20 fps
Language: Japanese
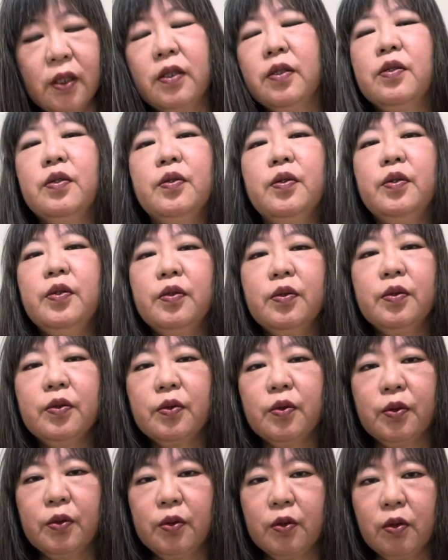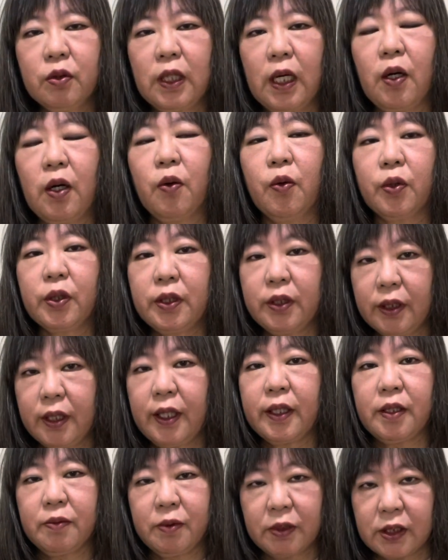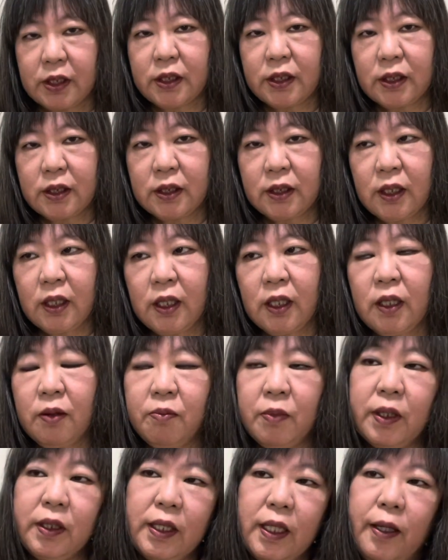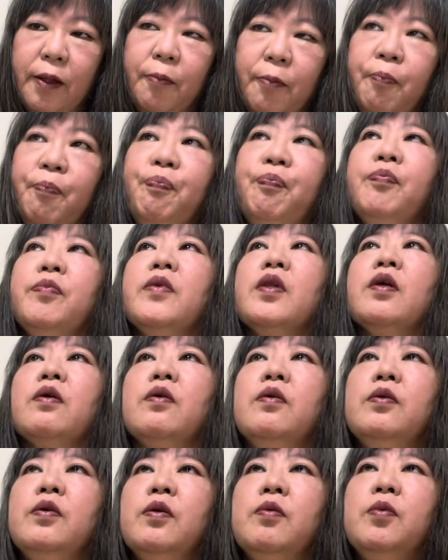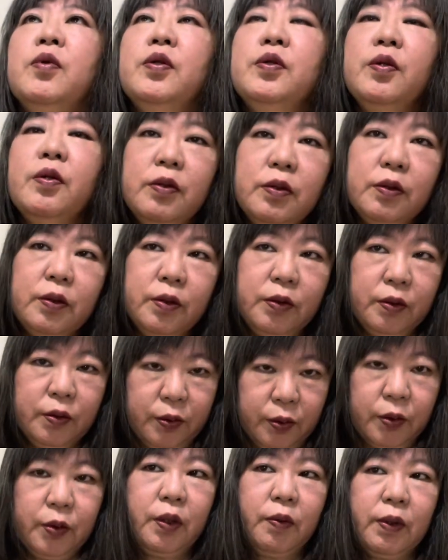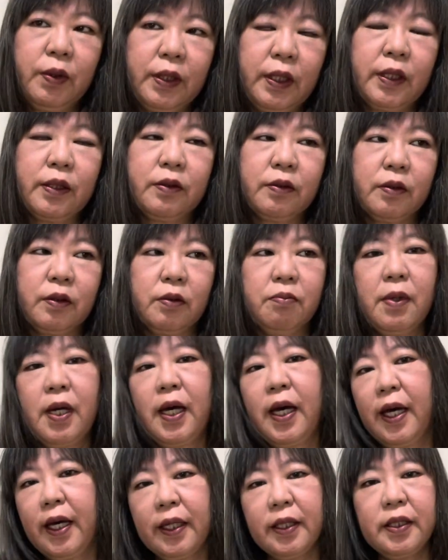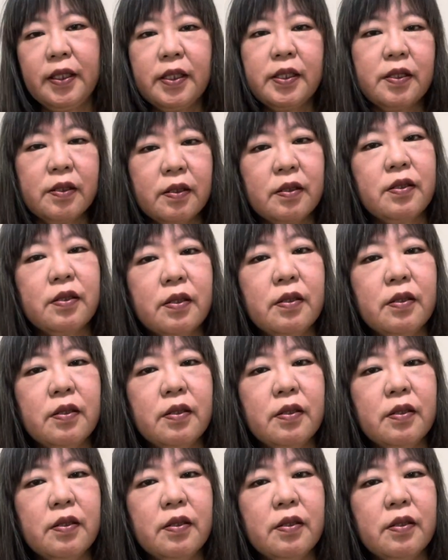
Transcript: ということが起きています。また、この戻るということではなく、前に進